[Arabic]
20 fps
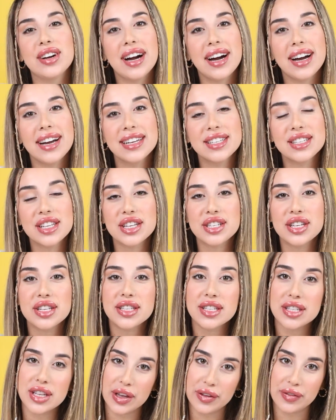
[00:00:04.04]
جايز اجت
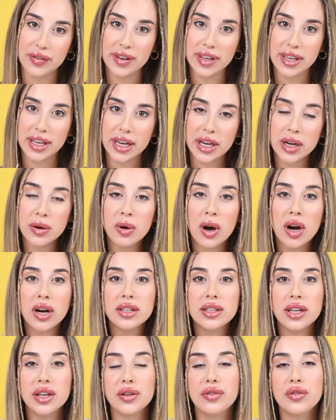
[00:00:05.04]
الصيفية
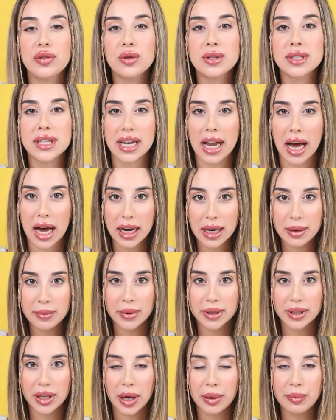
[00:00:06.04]
واكثر فروت العالم
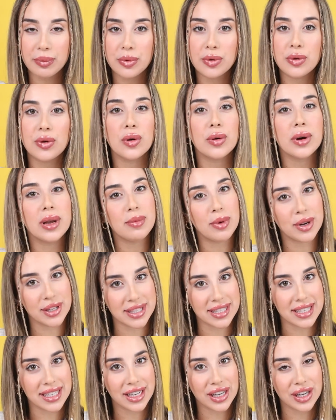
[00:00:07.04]
بتحبوه هو
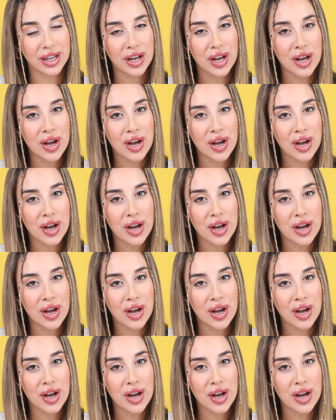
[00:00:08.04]
البطيخ